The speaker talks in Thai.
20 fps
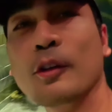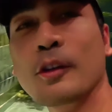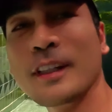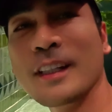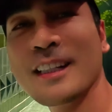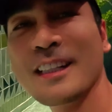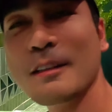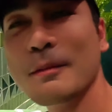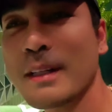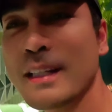โอ้
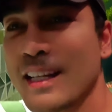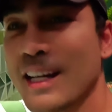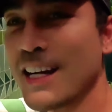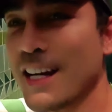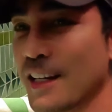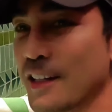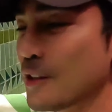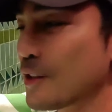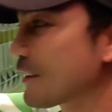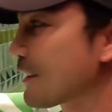นี่คือบรร
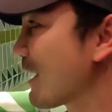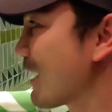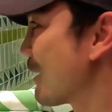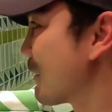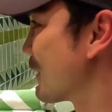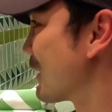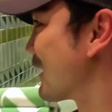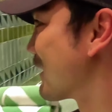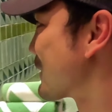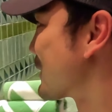ยากาศห้อง
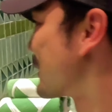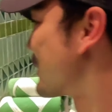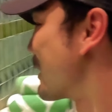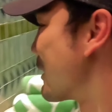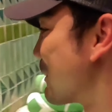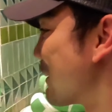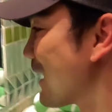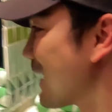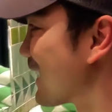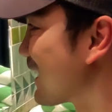น้ำนะส
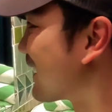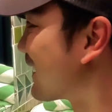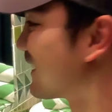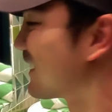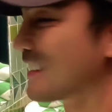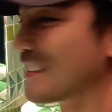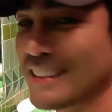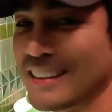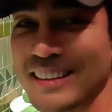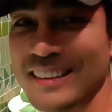วยมาก
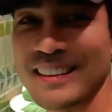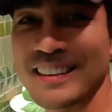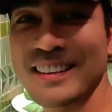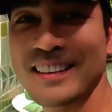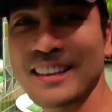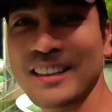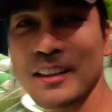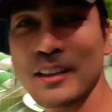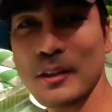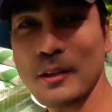
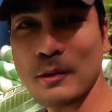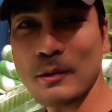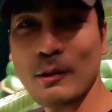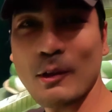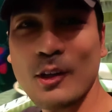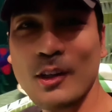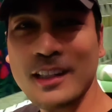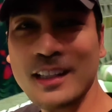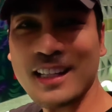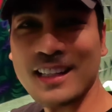
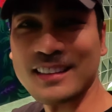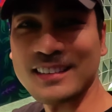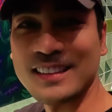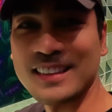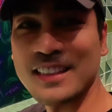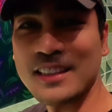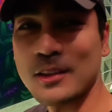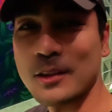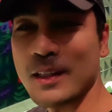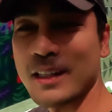วอลข้างหลัง
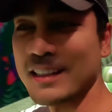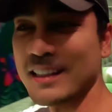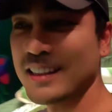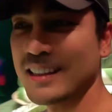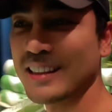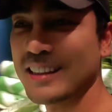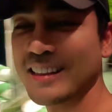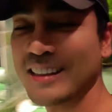สีสวย